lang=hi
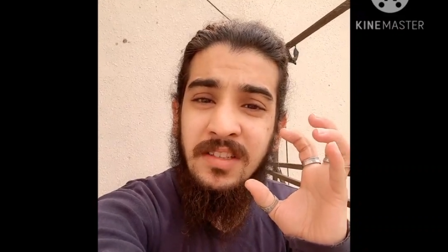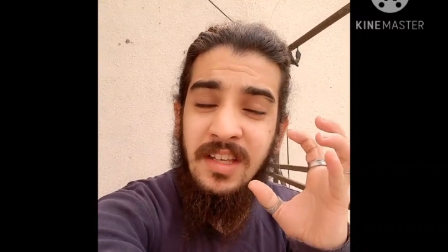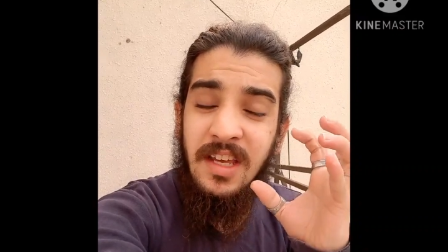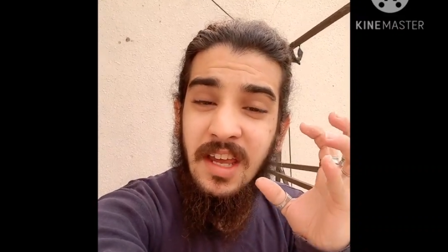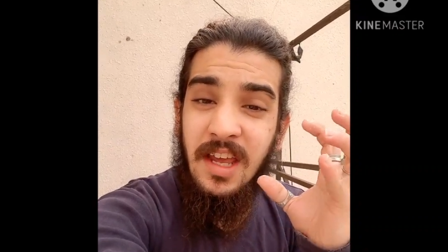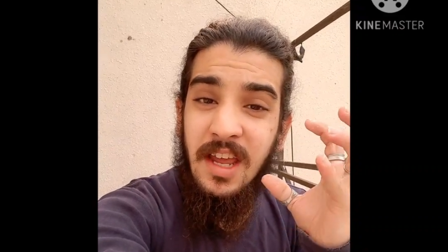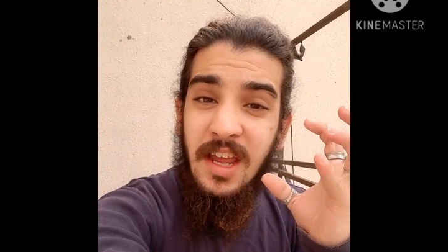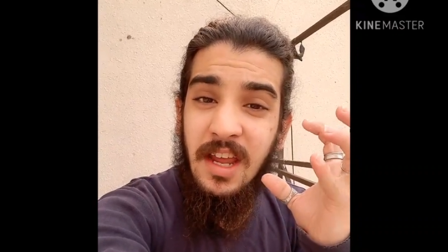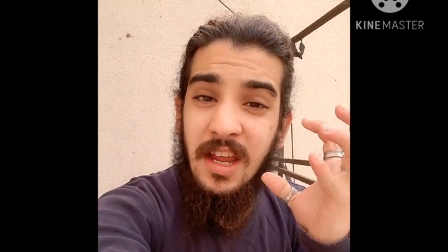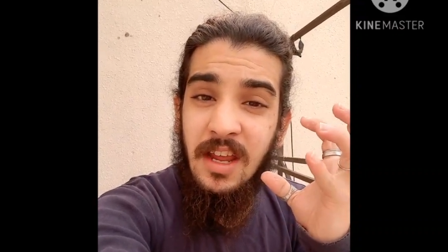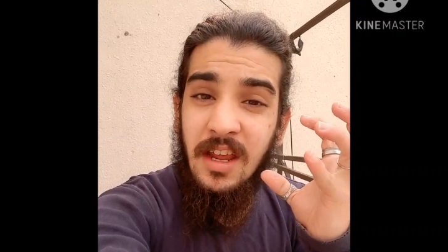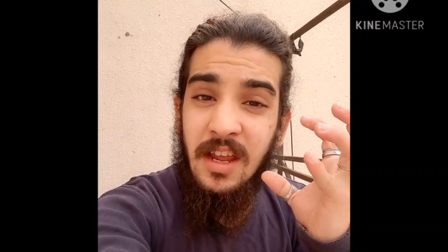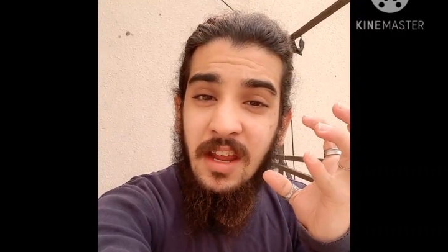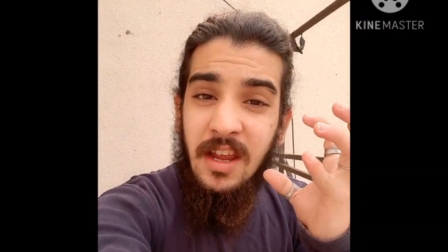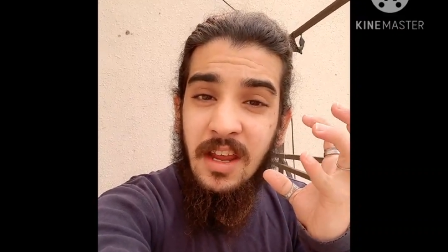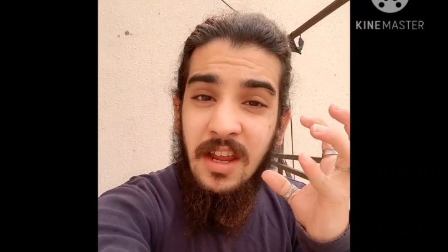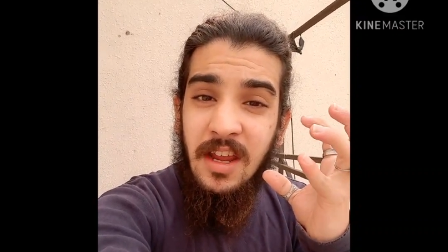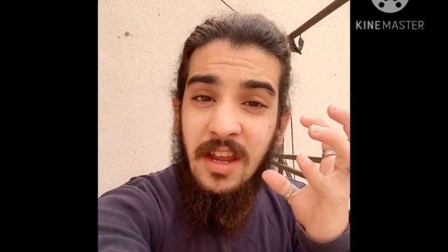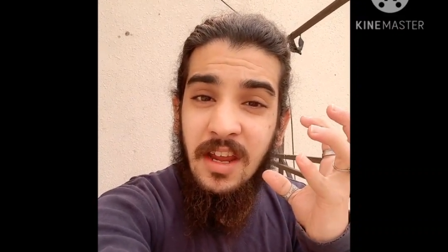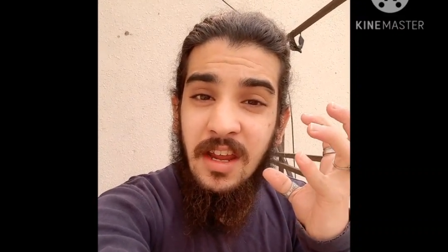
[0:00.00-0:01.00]
ये
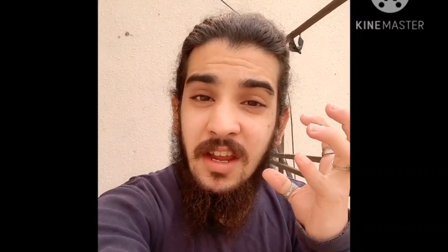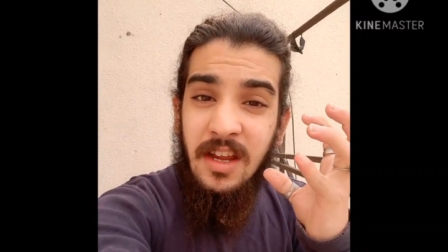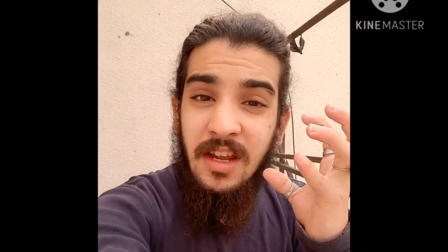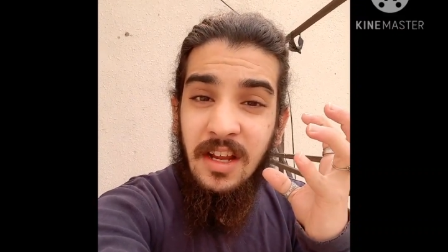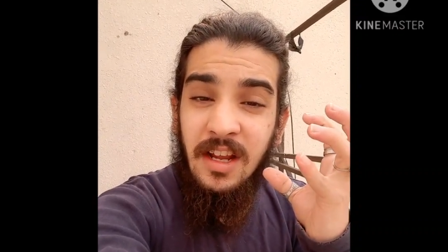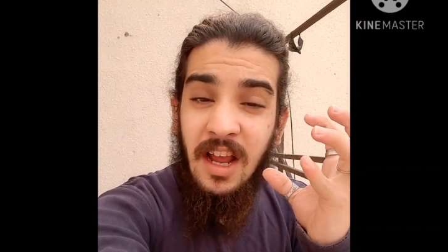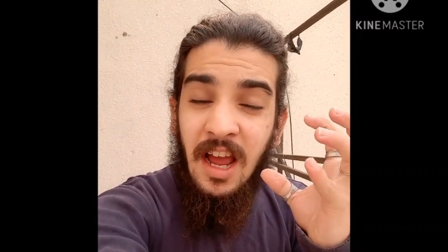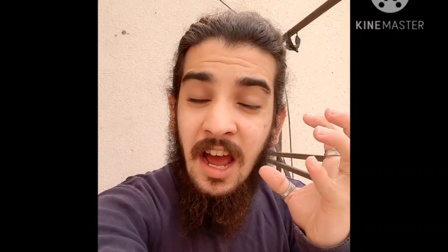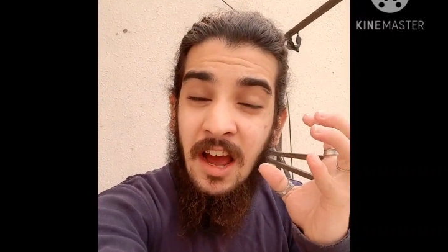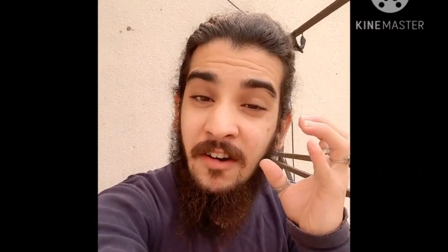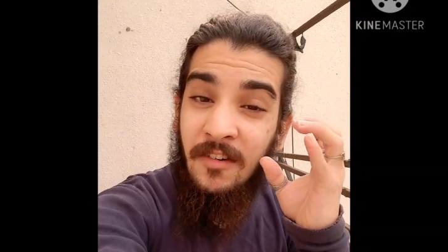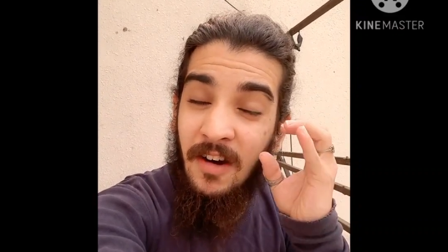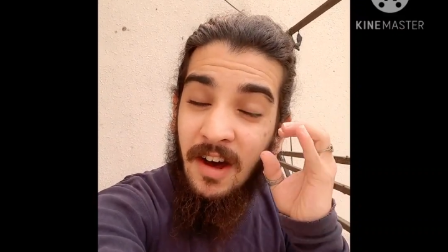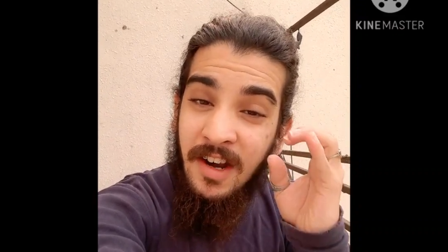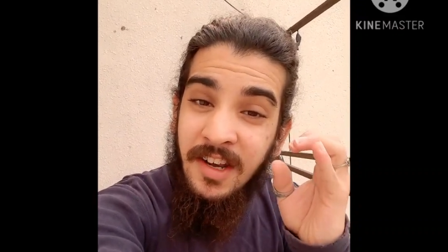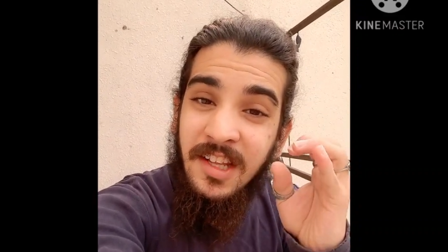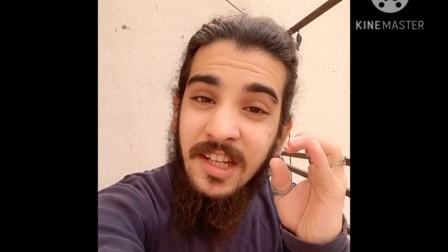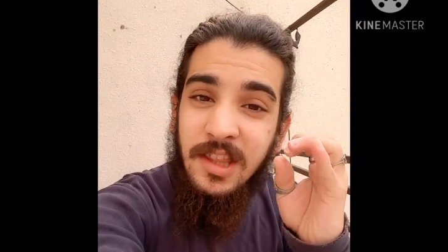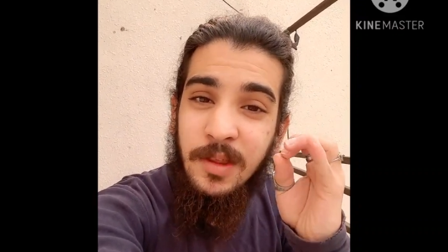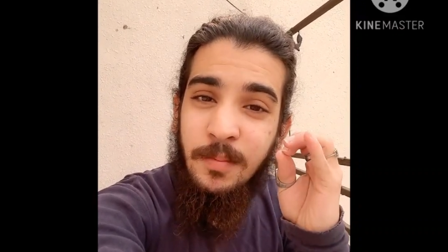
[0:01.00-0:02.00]

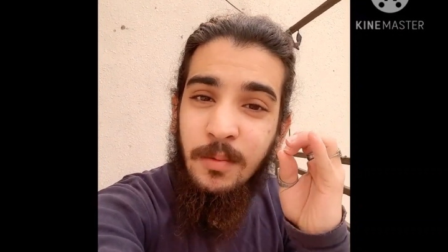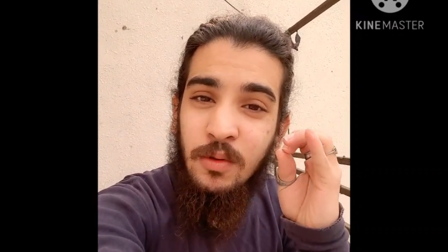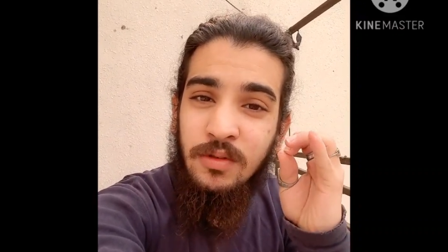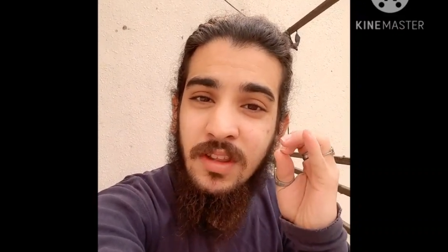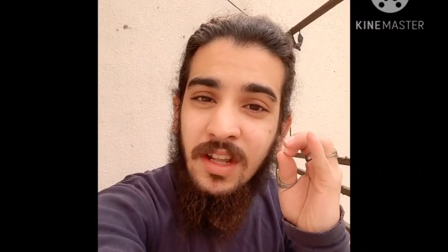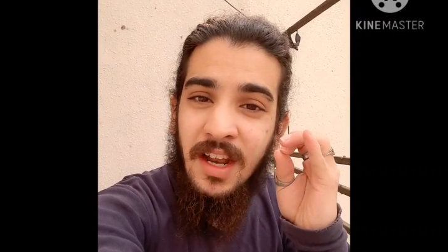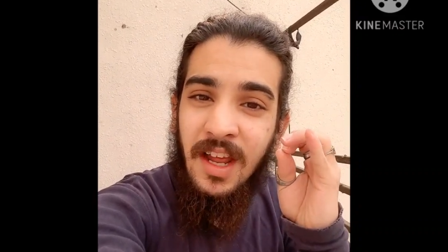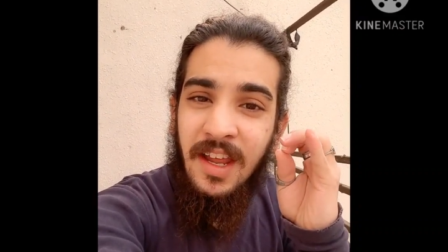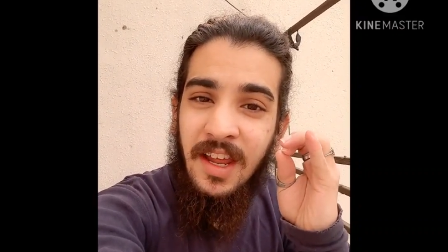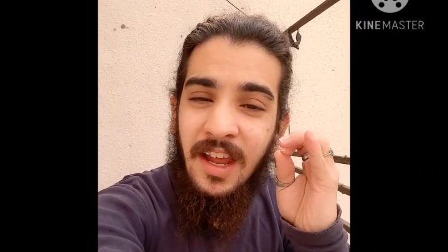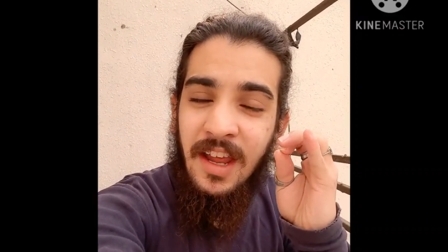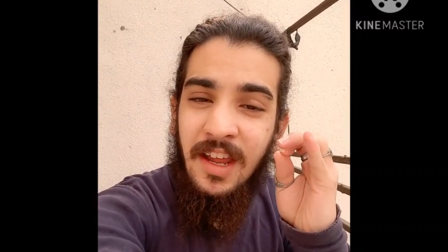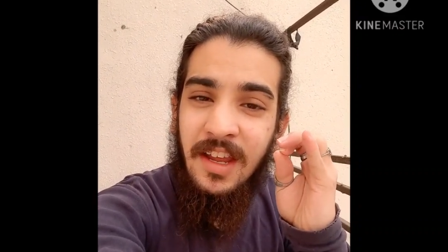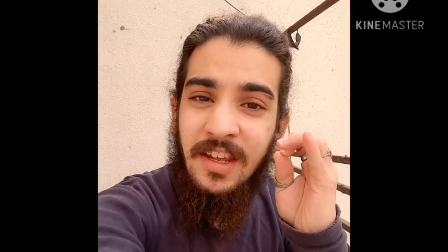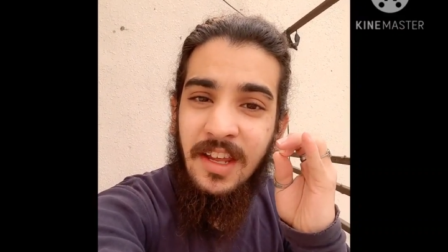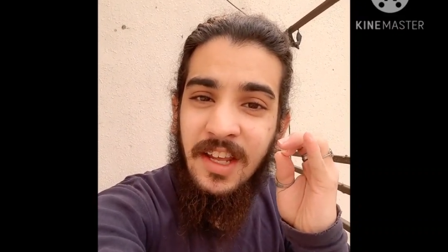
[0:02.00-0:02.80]
हैवानियत पे उतर आए है